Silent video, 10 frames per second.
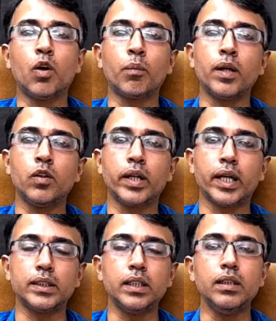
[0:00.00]
নর্মাল হয়ে
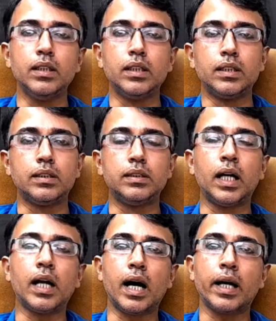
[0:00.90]
গেছে
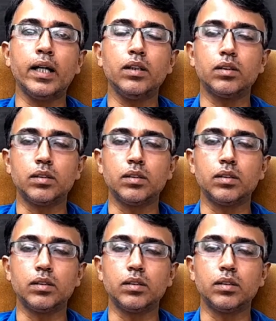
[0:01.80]
যার আগে